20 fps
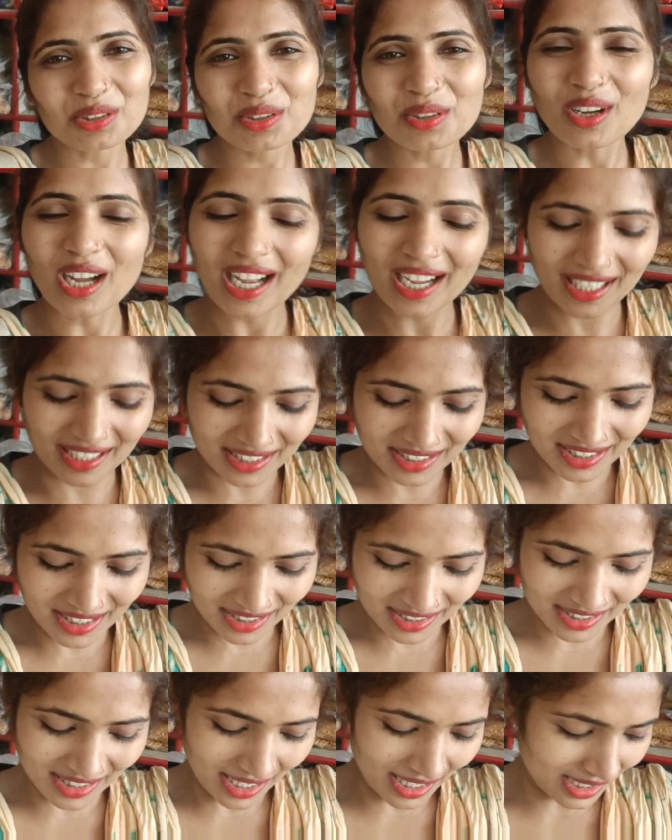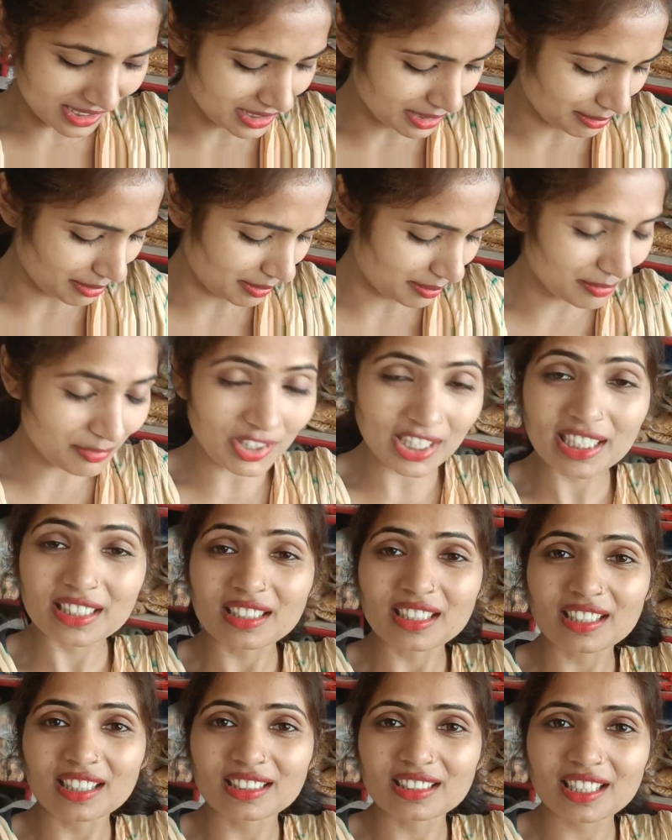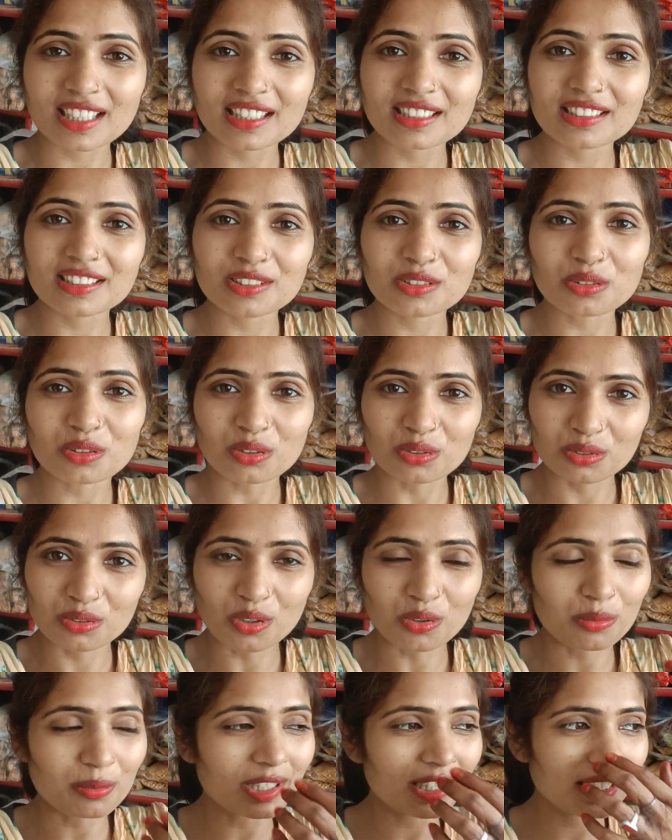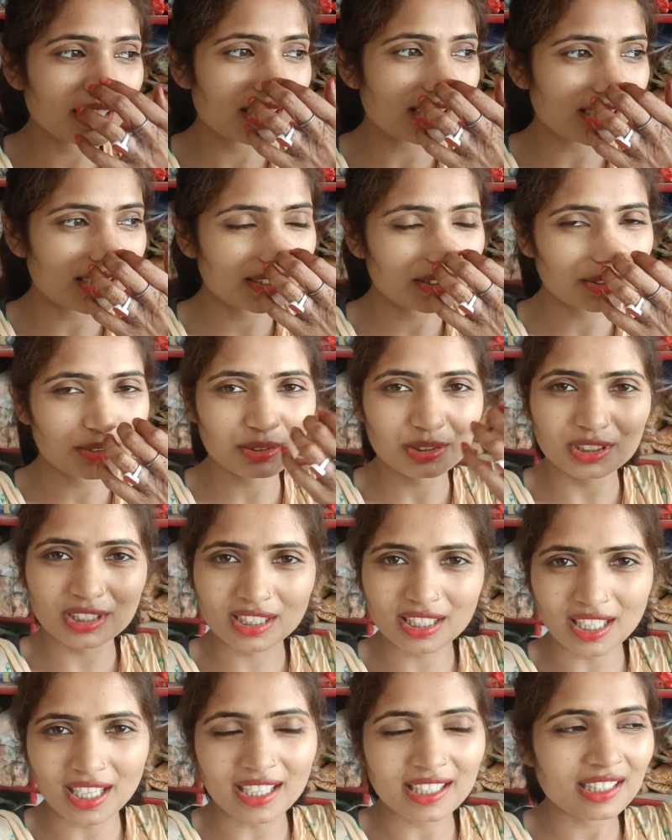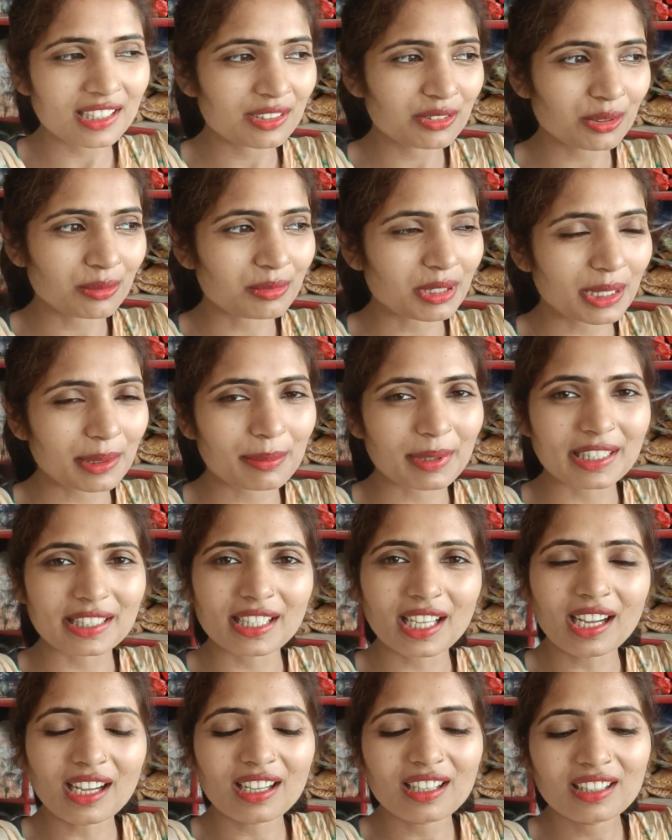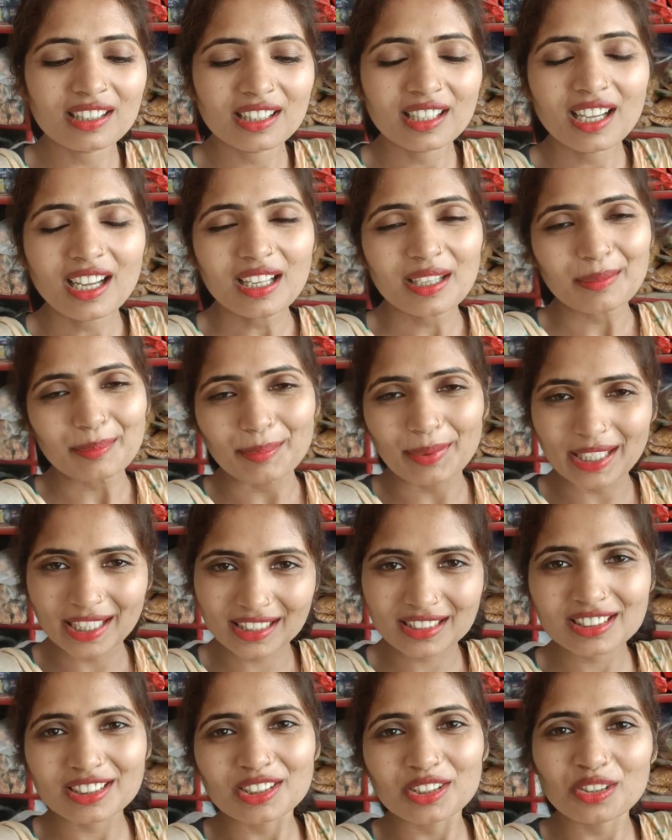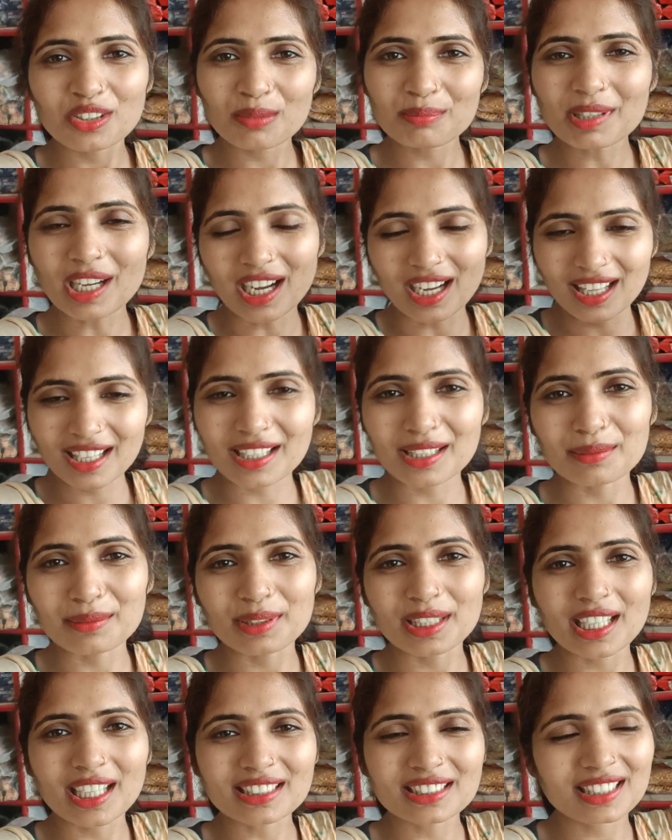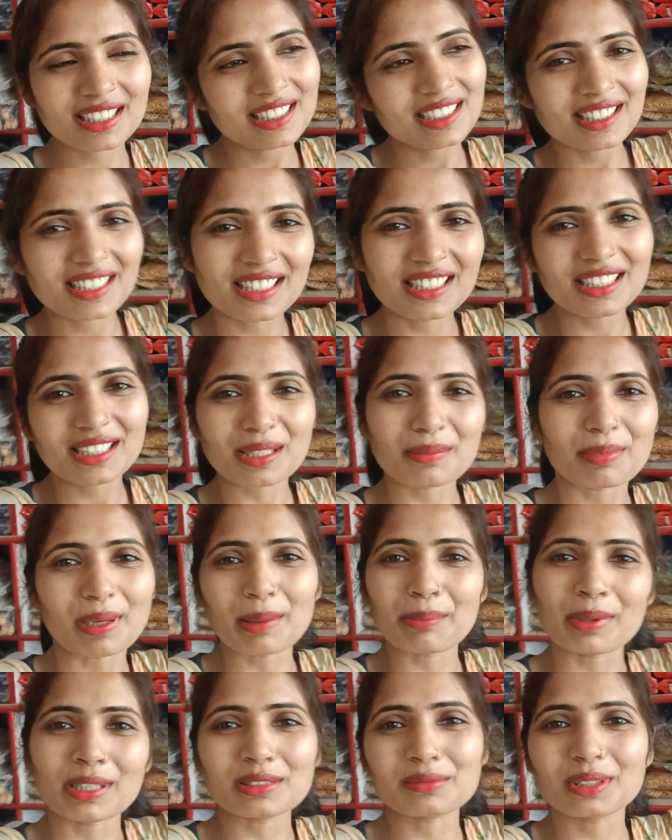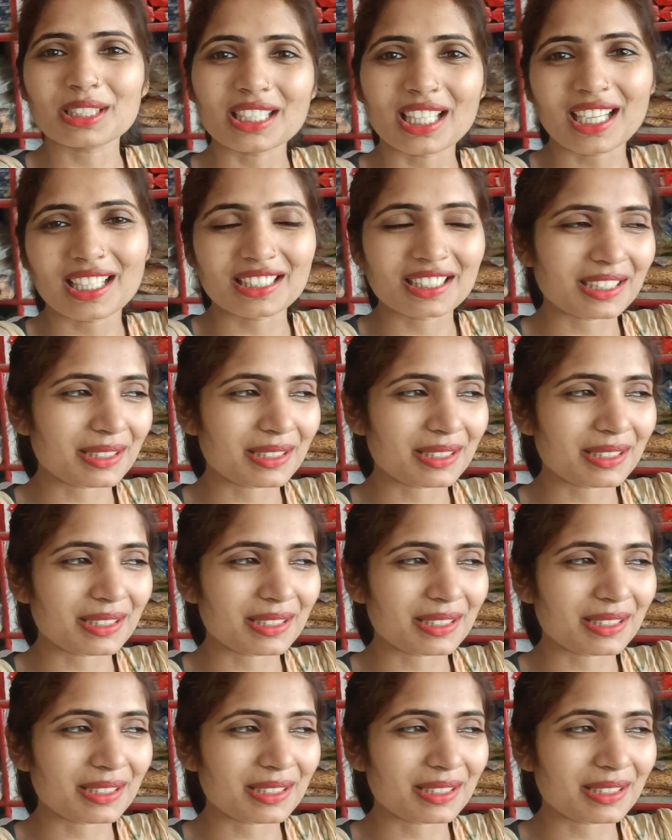कोनो आई नहीं रहा जब हम वेट करत रही थी तो कोनो ओवे नहीं करत तो ये आए रहे तो हम कहे भैया भेज दियो हम खा ले आज कहीं ठीक है पापा से बता